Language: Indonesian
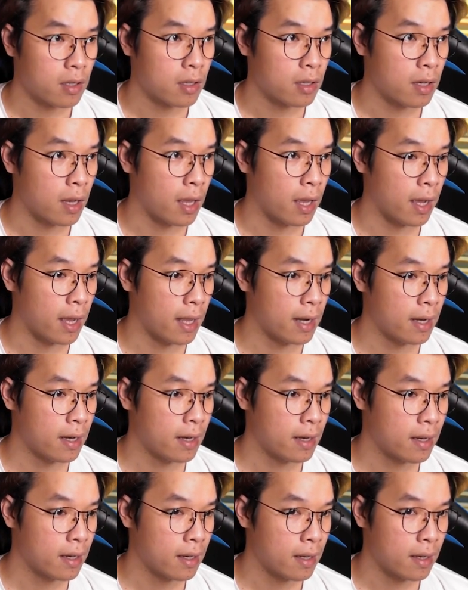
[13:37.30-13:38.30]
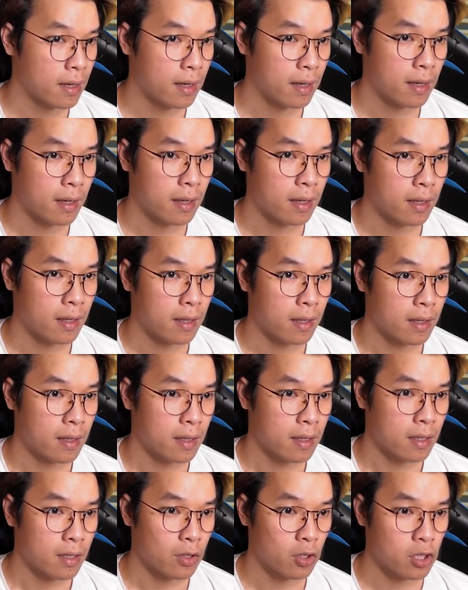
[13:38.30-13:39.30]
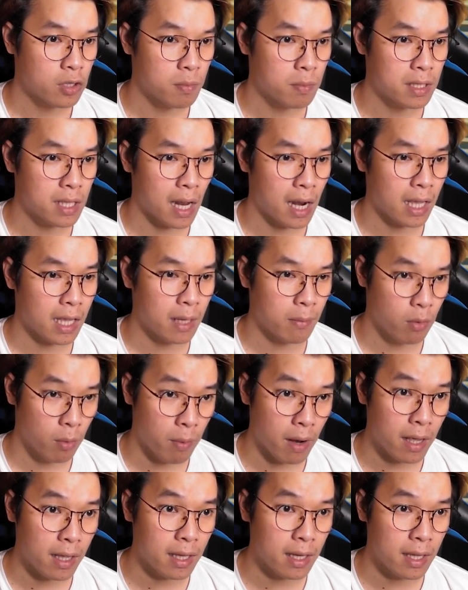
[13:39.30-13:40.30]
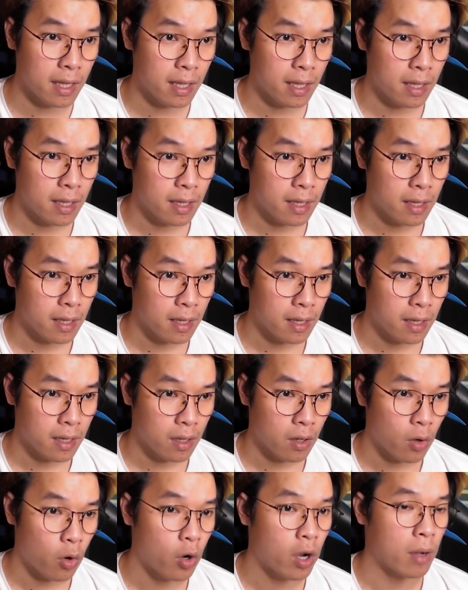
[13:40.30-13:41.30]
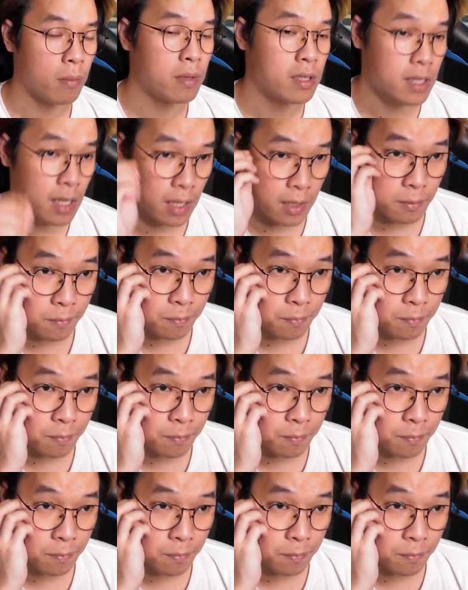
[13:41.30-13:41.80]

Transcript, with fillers: Nah kan? Terus bisa lagi nih berubah lagi nih. Oh nggak bisa.